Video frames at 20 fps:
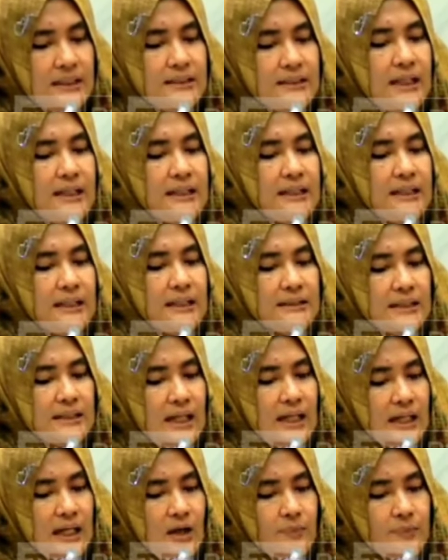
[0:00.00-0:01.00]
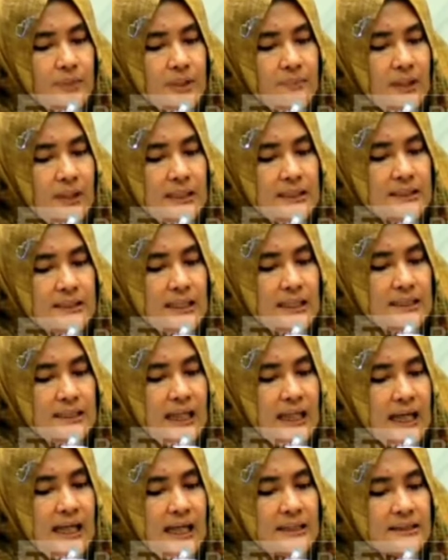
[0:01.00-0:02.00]
dan rencana
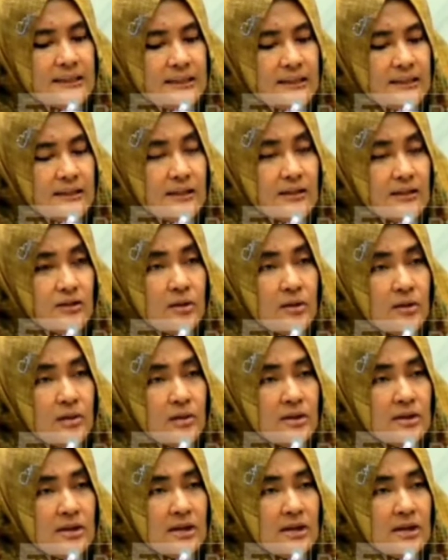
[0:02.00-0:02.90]
optimalisasi aset tersebut